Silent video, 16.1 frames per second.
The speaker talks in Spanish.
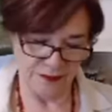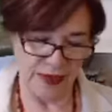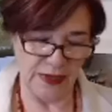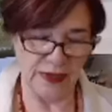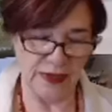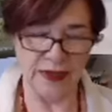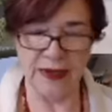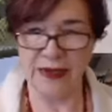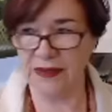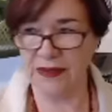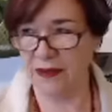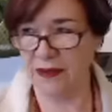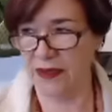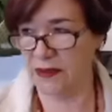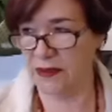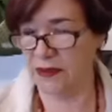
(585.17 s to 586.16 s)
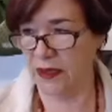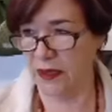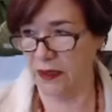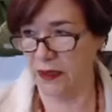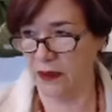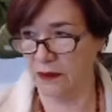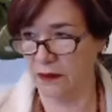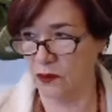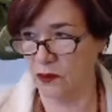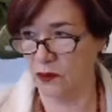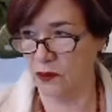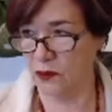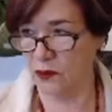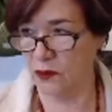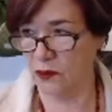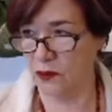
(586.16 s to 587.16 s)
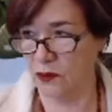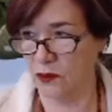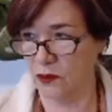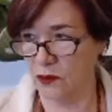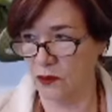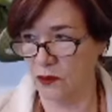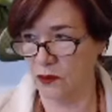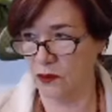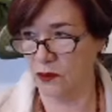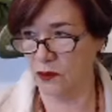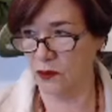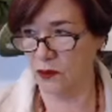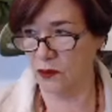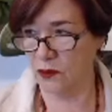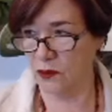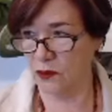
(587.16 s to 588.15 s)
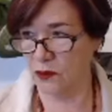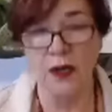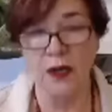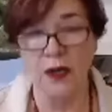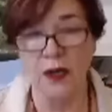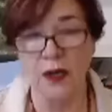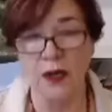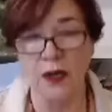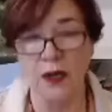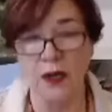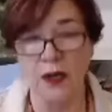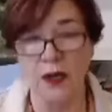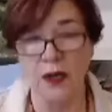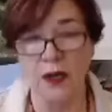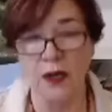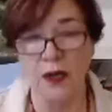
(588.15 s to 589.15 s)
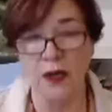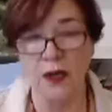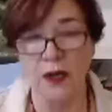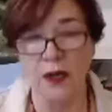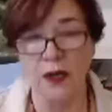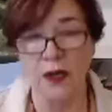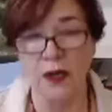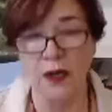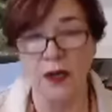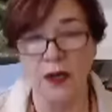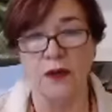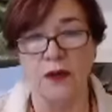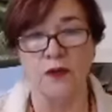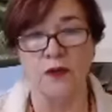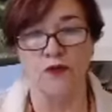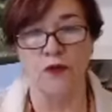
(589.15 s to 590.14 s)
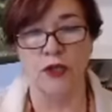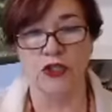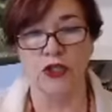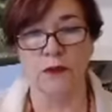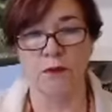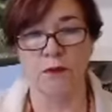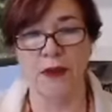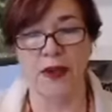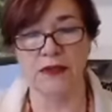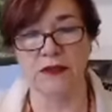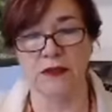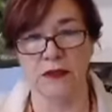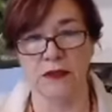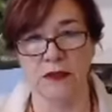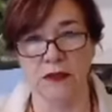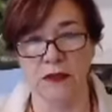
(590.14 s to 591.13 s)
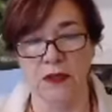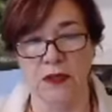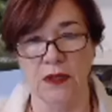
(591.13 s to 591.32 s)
En inglés se dice, una persona es muy fuerte, he has a constitution of a Russian peasant.